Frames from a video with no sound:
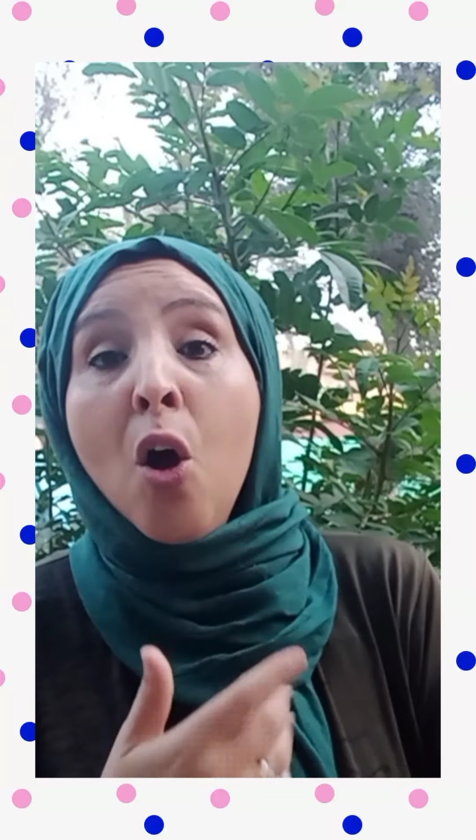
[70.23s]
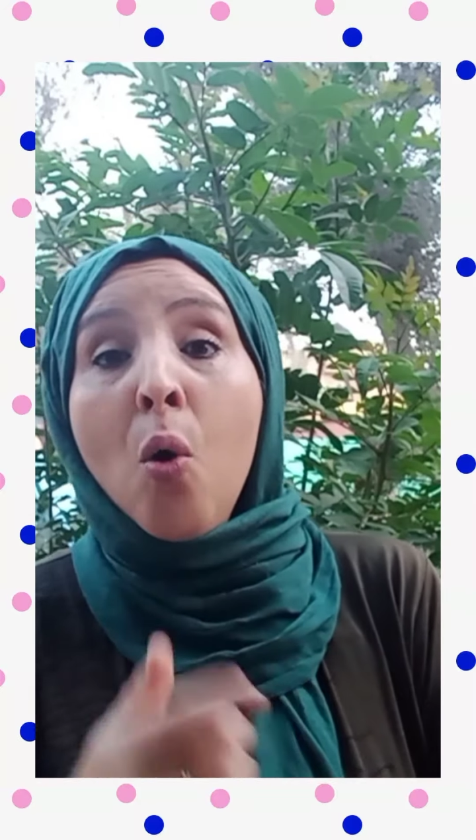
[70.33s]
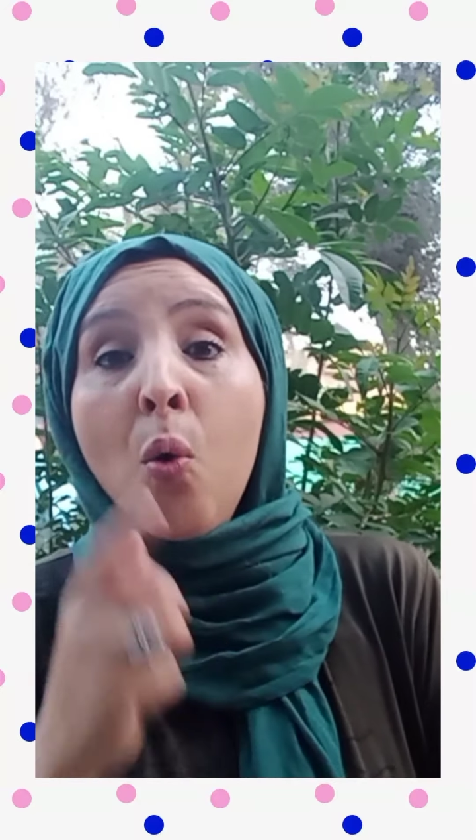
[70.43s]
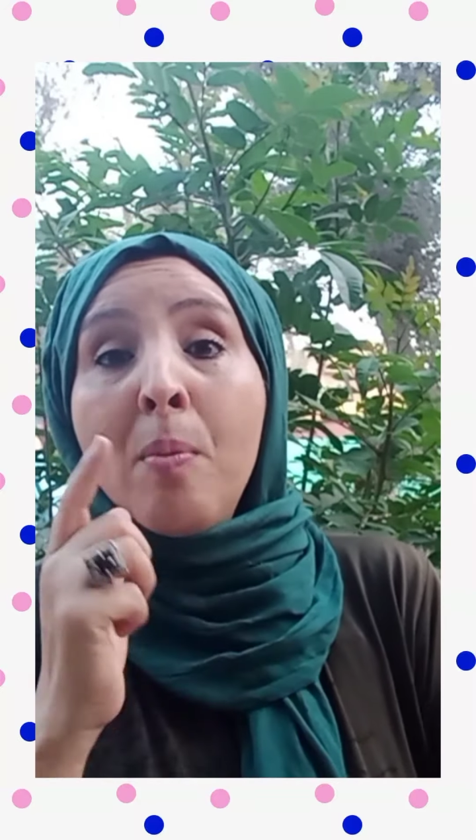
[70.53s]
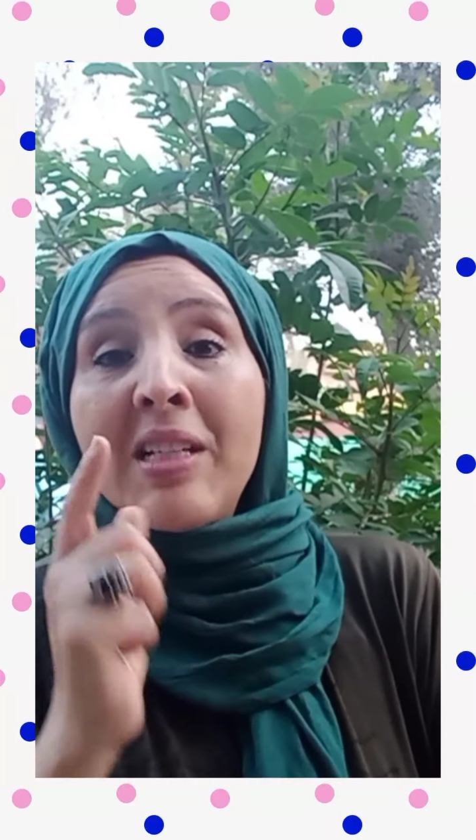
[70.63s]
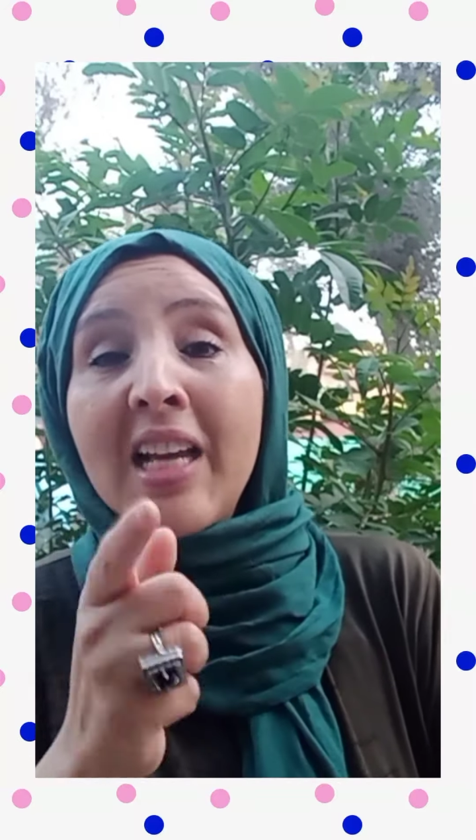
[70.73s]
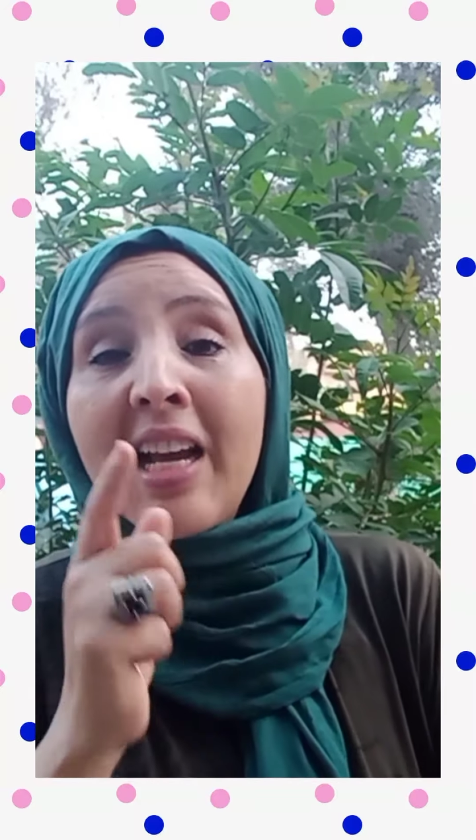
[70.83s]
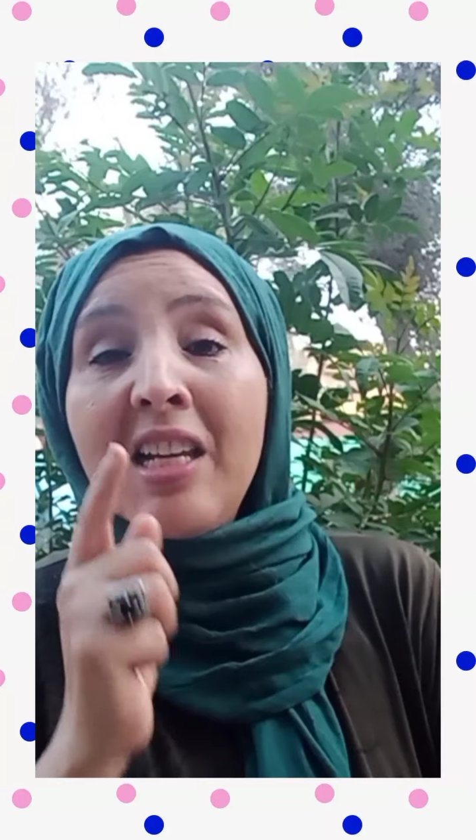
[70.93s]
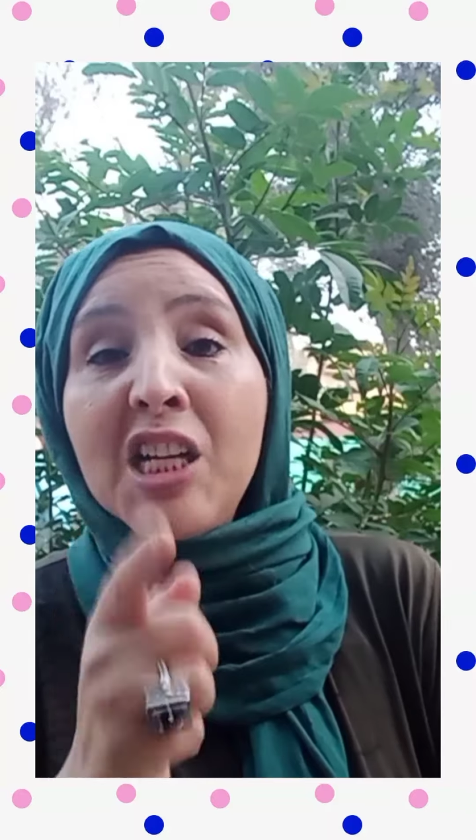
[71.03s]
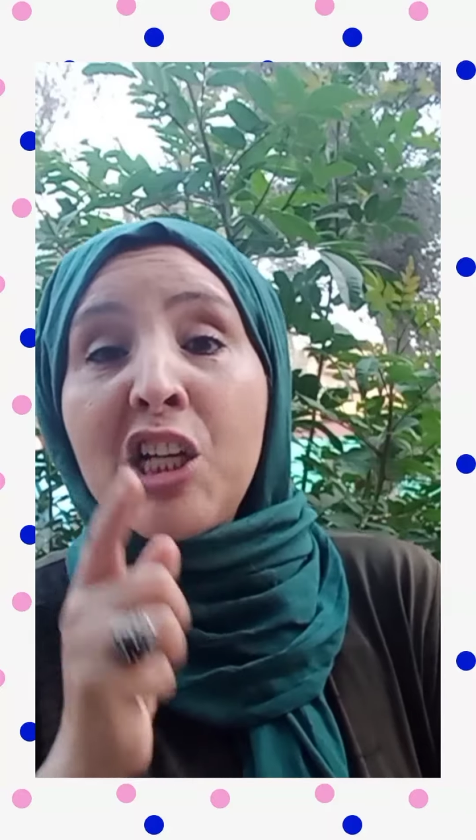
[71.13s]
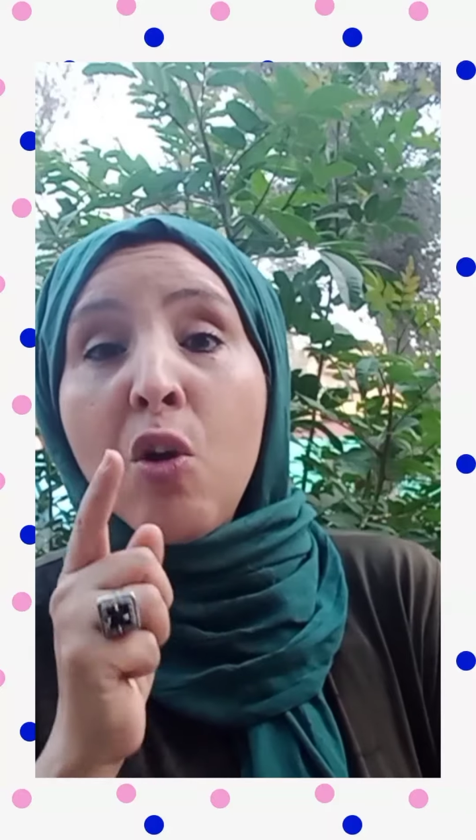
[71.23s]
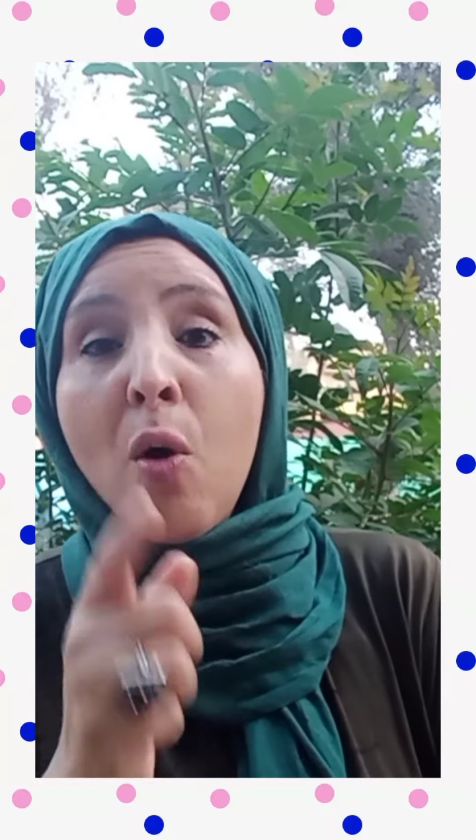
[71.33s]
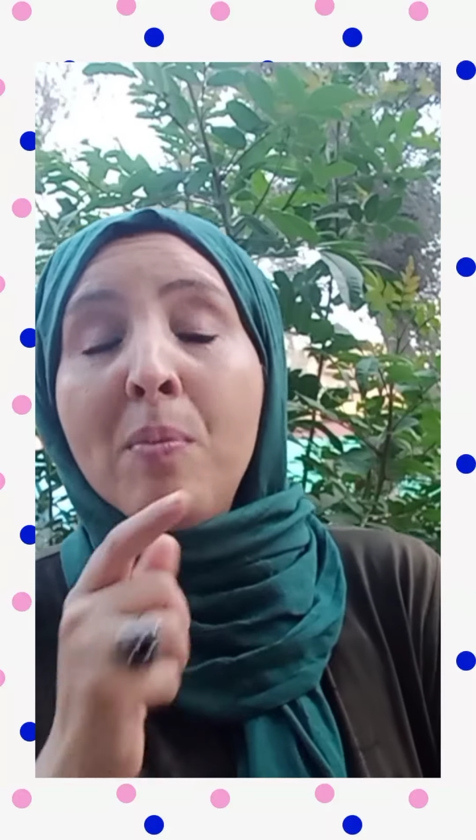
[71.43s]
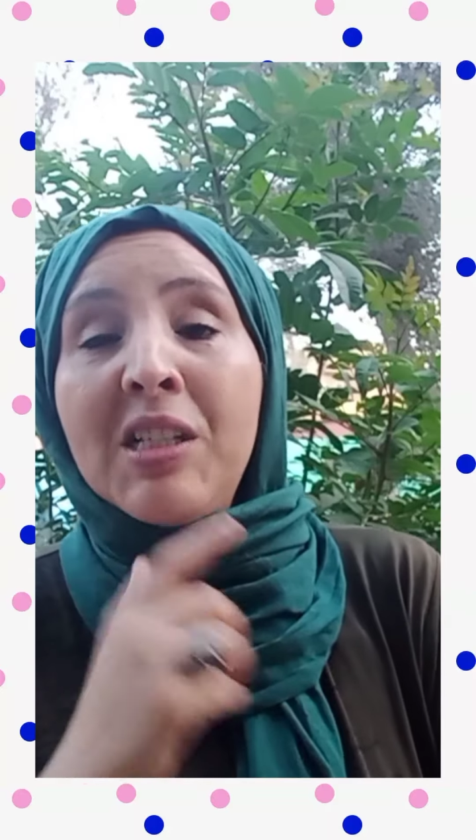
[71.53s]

وما تيخليش الام